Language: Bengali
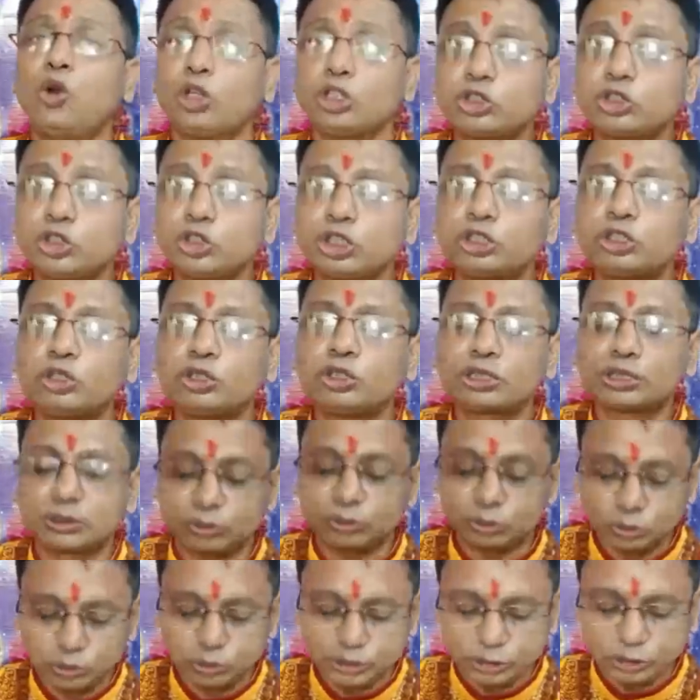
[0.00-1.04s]
নজর দোষ
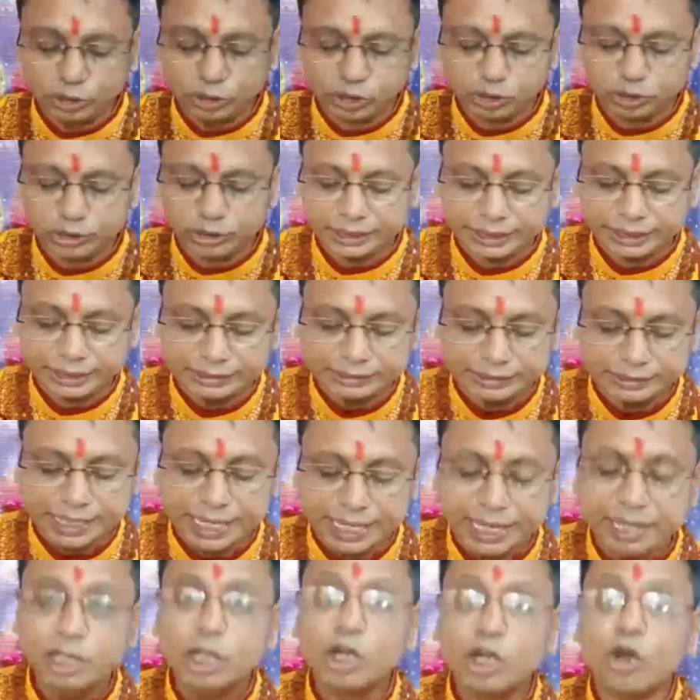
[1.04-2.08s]
দূরীকরণের ক্ষেত্রে